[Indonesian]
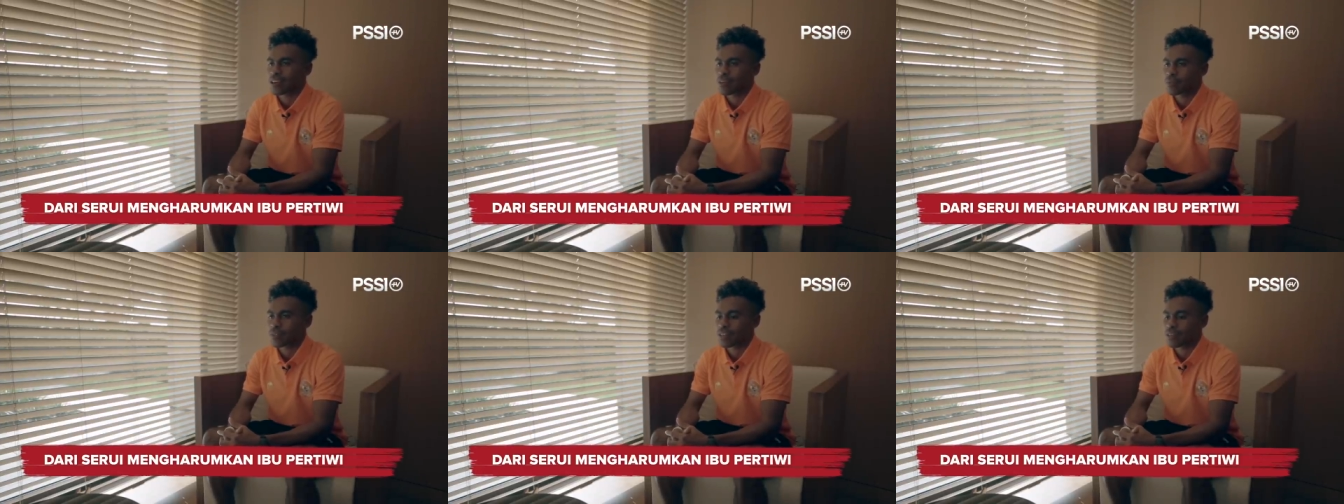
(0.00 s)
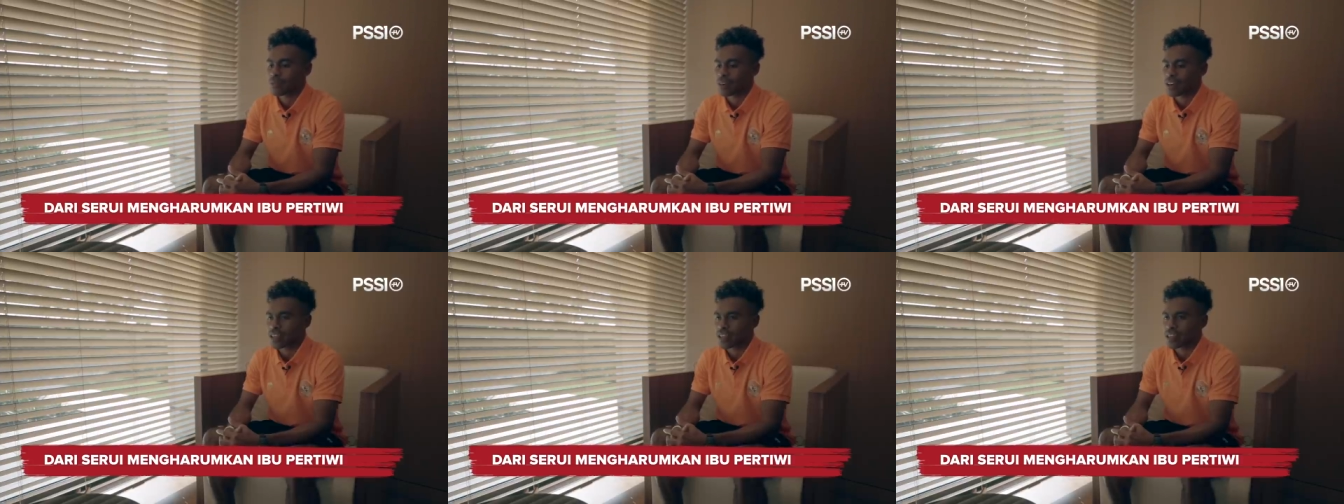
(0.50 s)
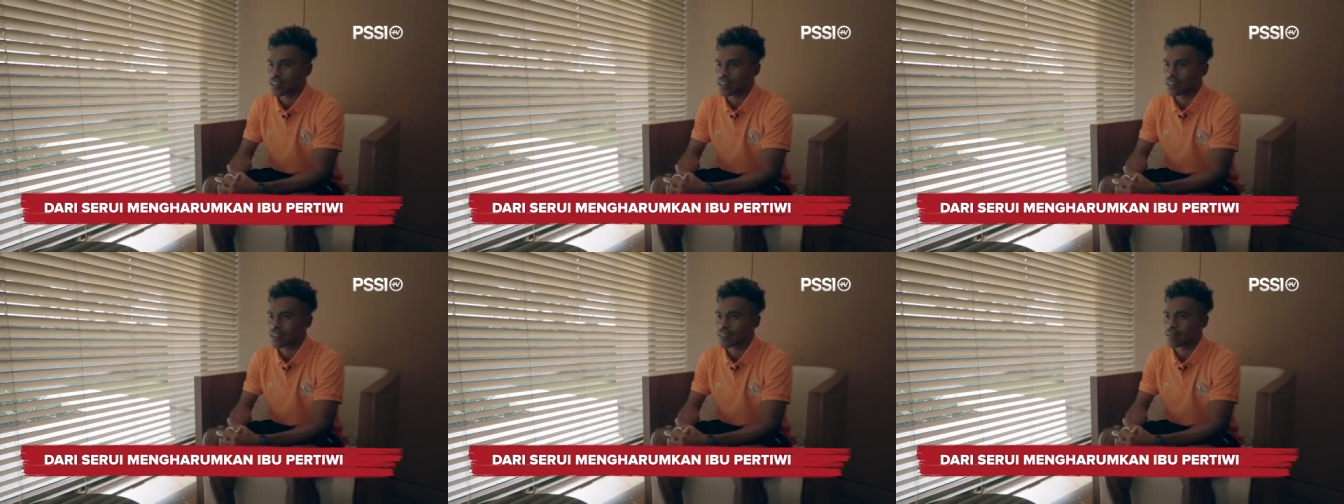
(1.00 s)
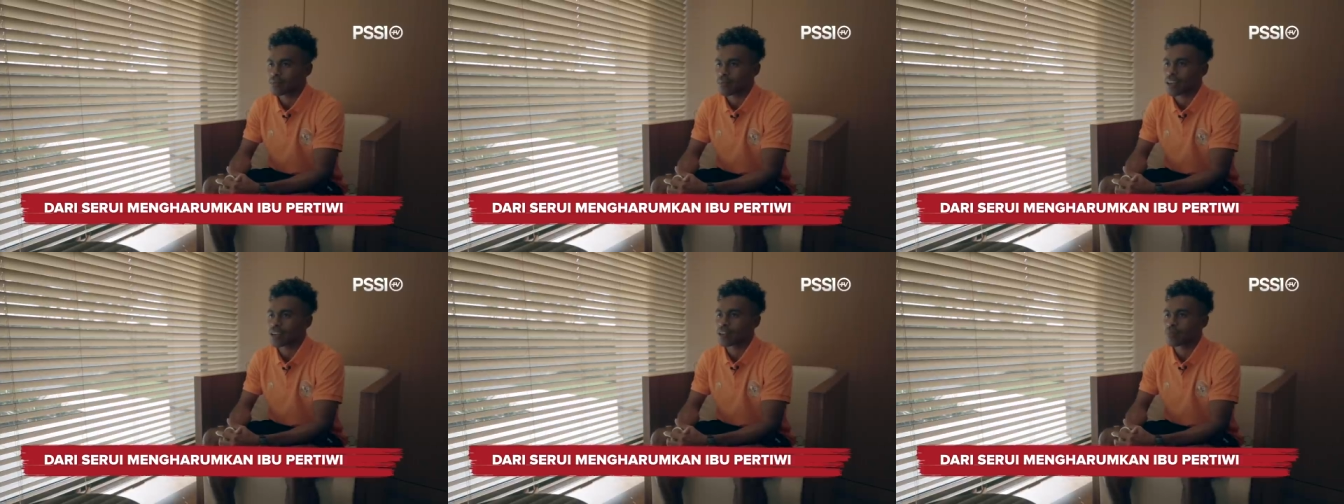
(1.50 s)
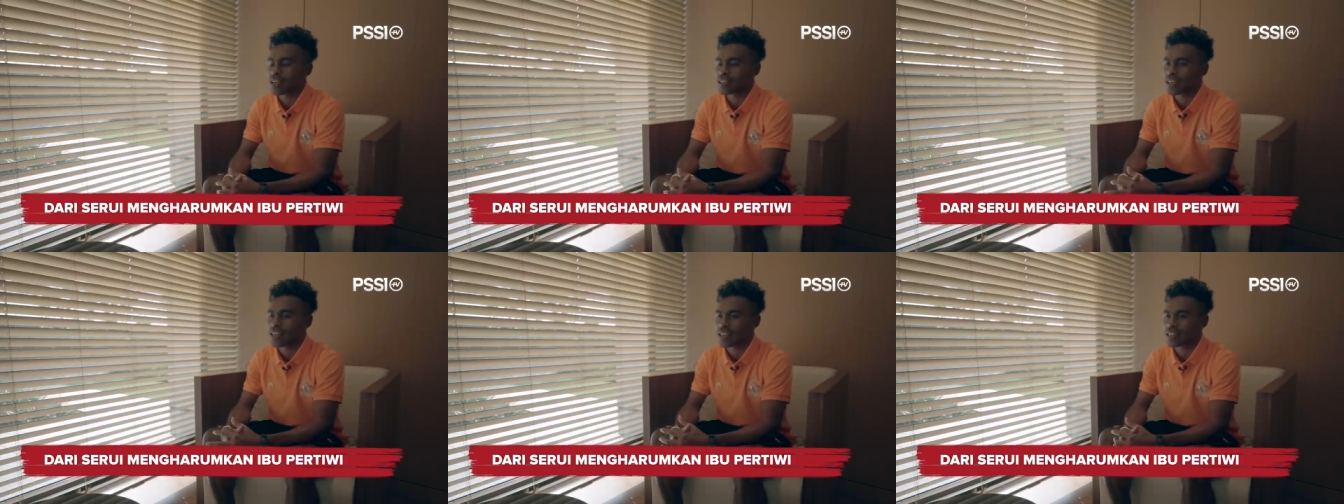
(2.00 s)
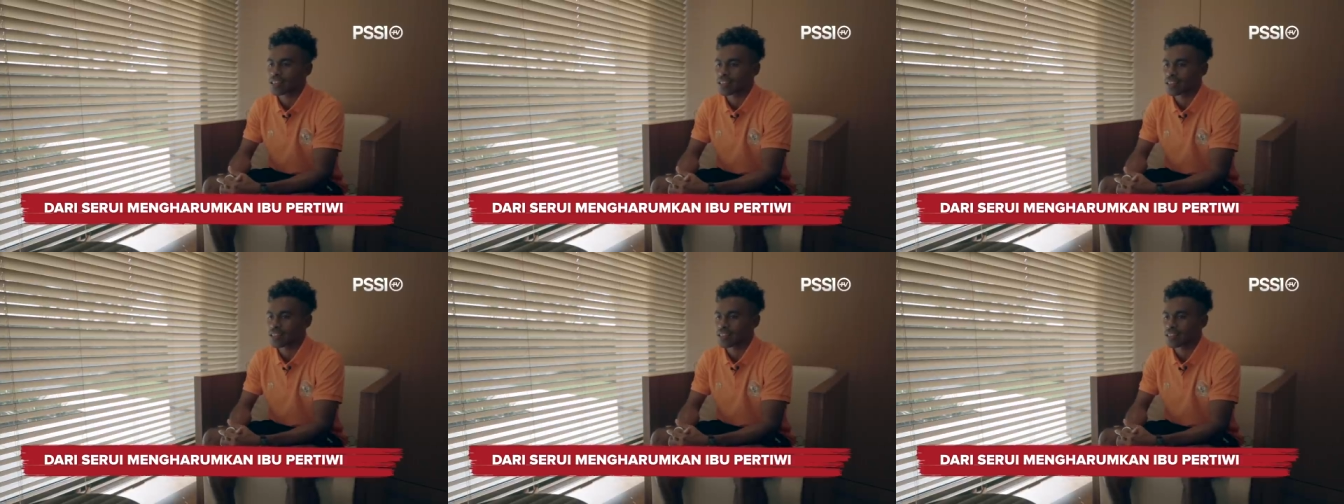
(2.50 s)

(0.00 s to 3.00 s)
Yakob Sayuri makanya di panggil biasa Yasa ya.